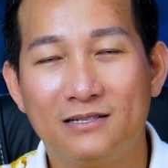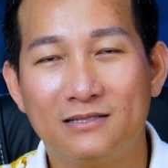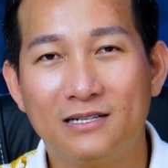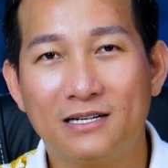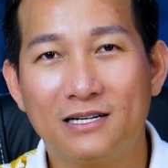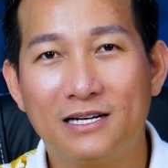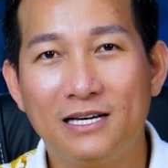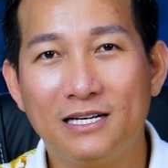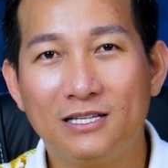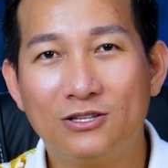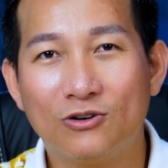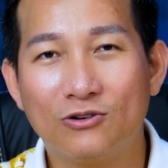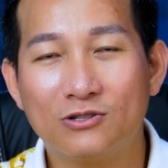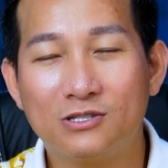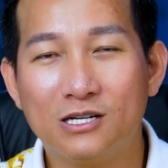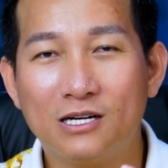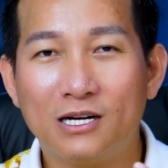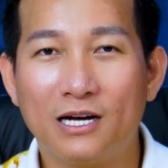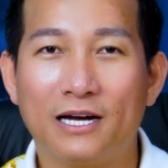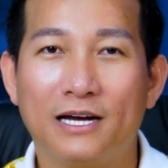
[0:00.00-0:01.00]
nên khi tôi
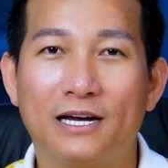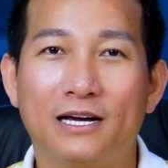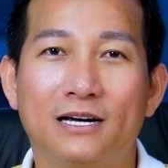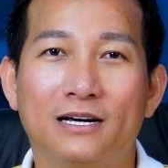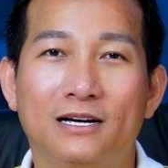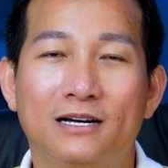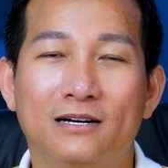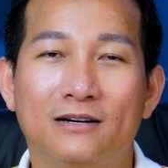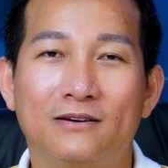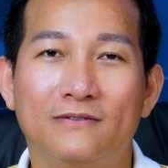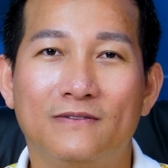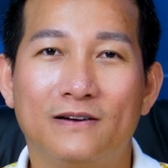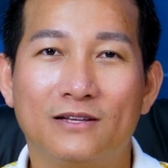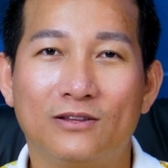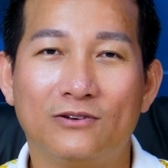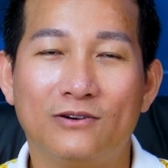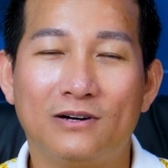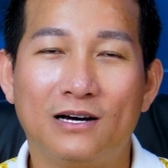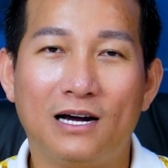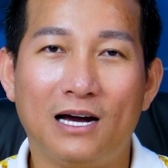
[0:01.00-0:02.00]
xuất hiện và
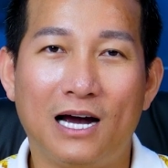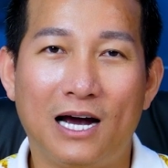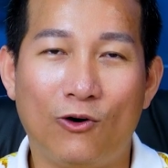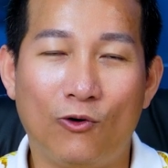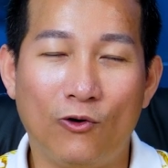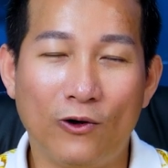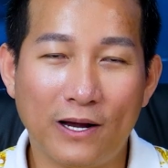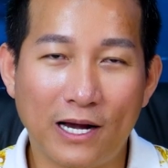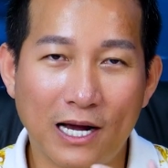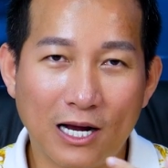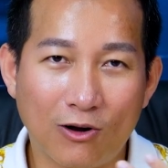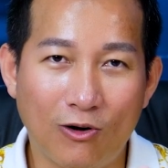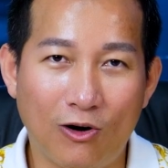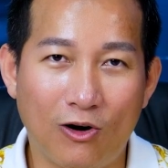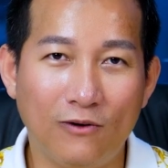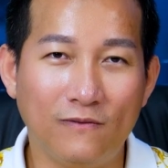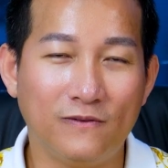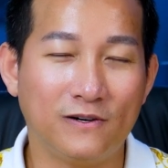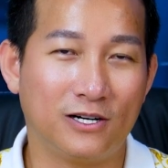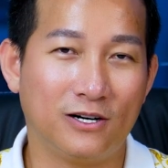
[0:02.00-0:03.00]
tôi đã hỏi cái câu
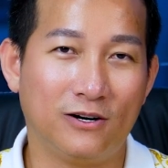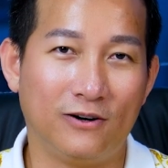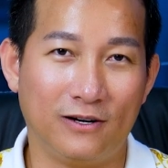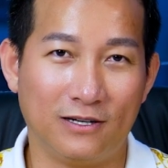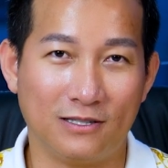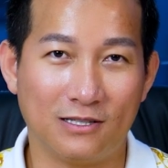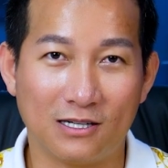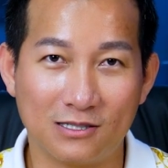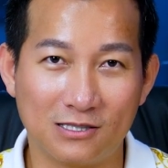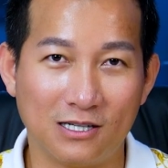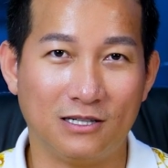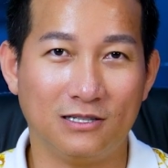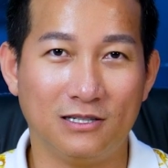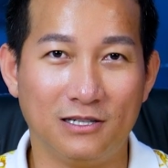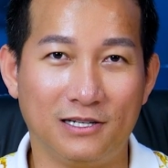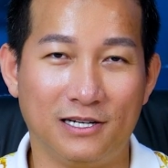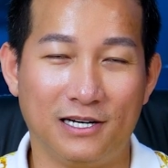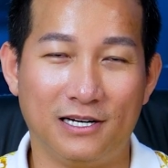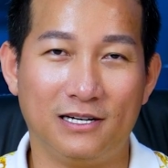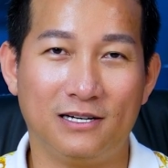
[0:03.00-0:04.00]
hỏi vừa rồi thật sự
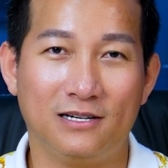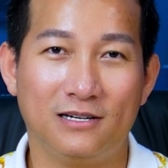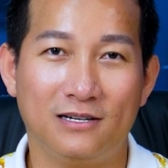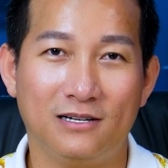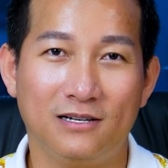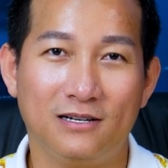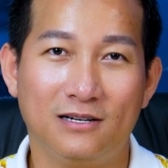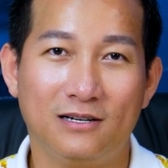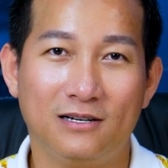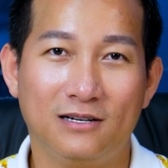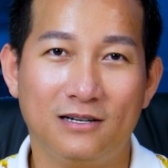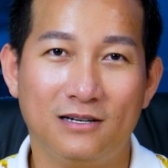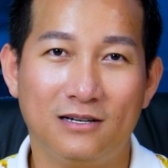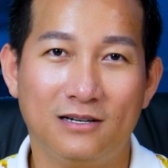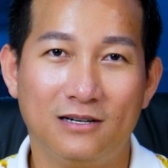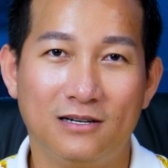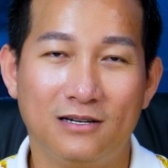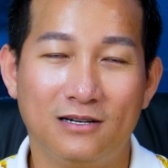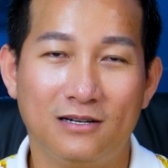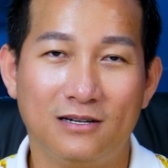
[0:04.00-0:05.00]
anh chị
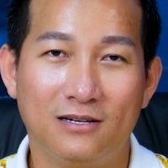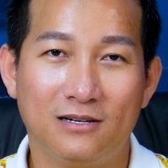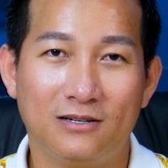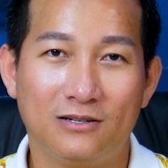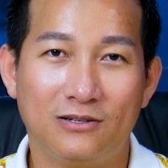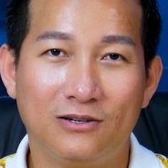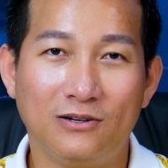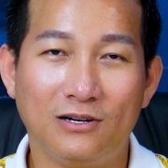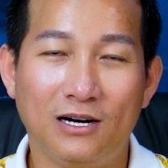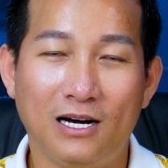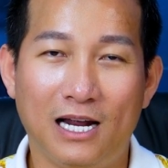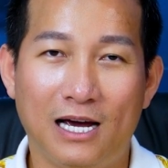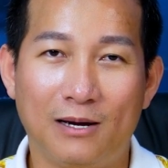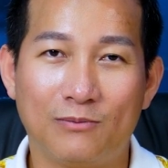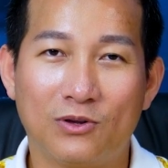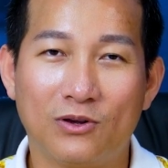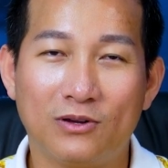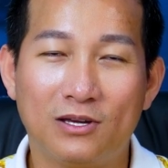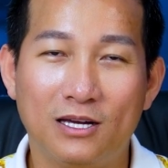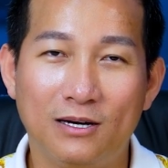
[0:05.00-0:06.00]
nó đã
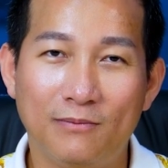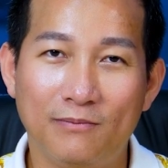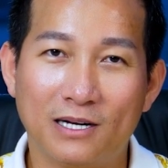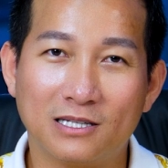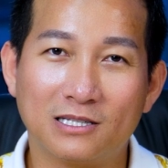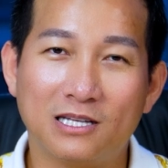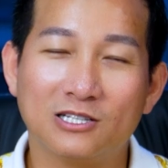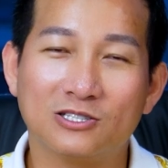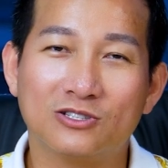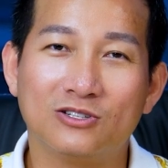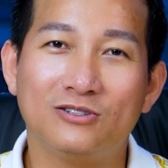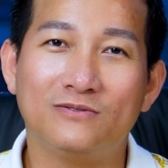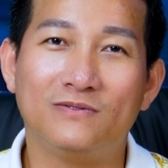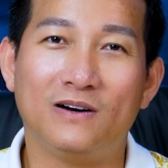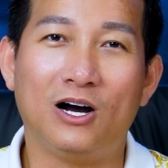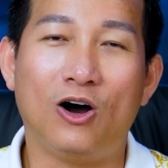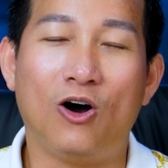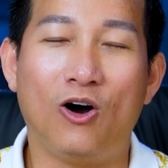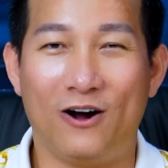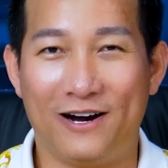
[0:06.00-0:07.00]
làm cho chính bản thân tôi
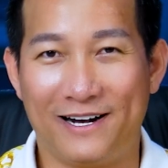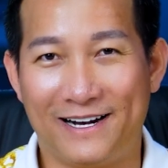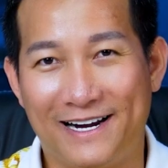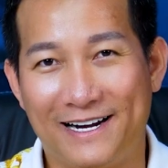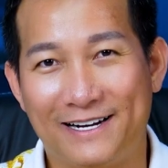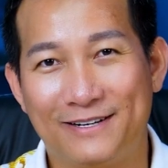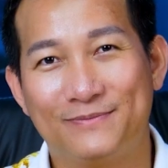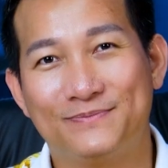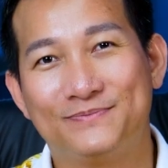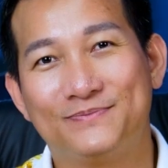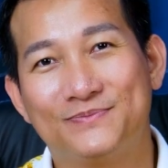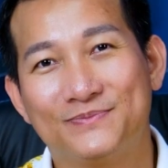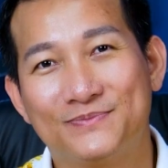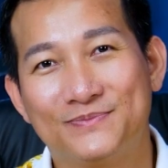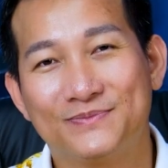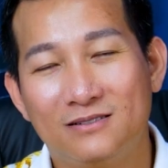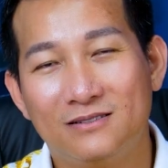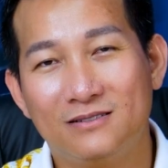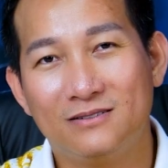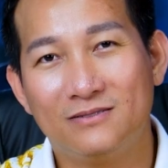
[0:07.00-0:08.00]
vỡ ò này
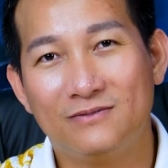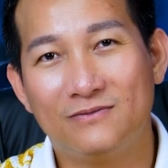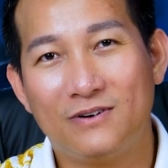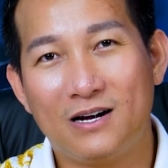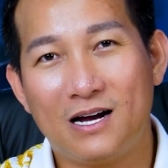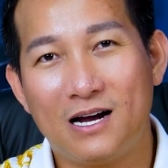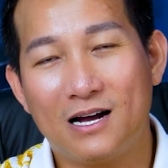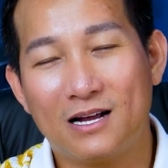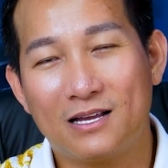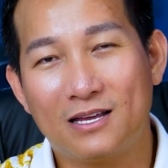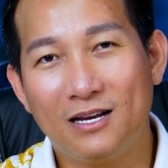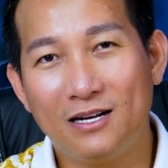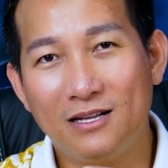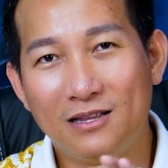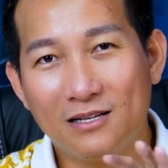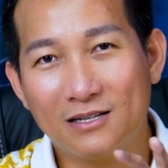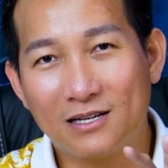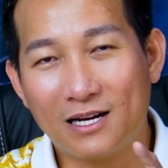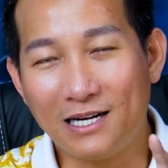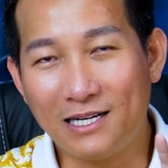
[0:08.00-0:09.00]
và
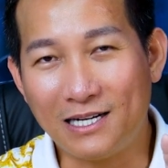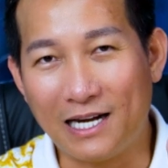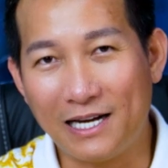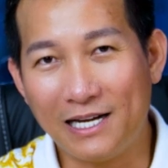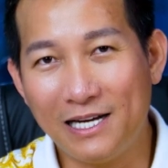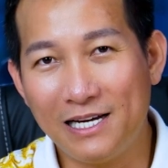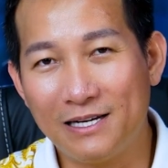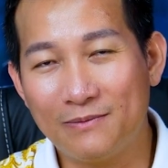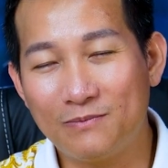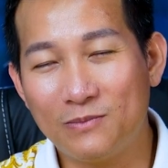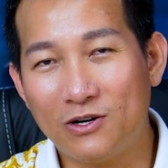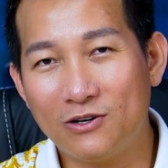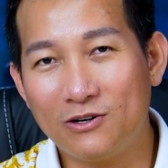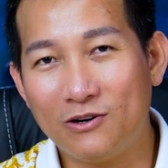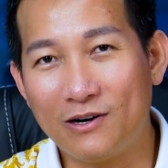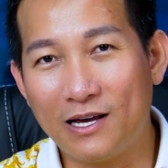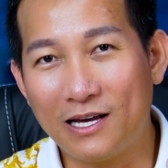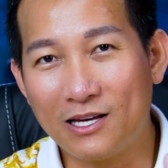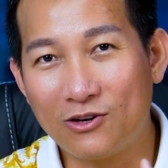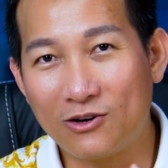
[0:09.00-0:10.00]
chính từ cái trải nghiệm đó
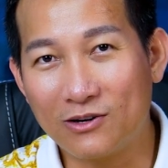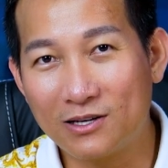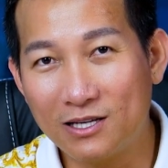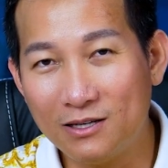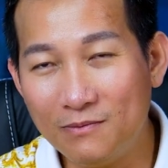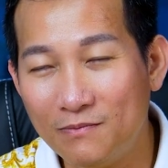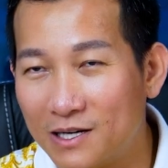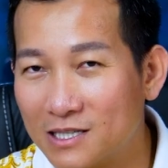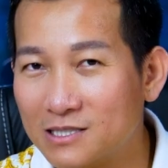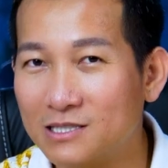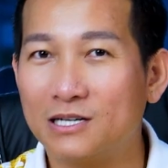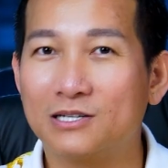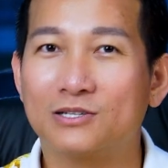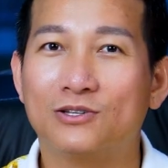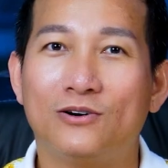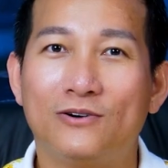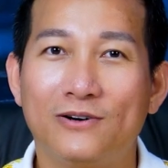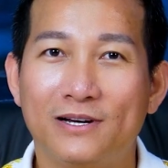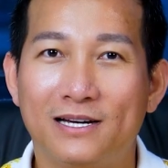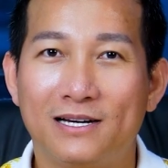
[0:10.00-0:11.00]
nó đã cho chính bản thân
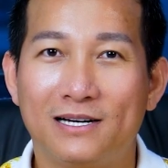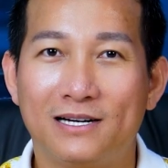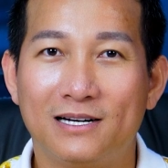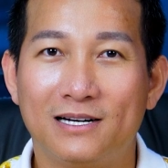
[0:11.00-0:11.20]
tôi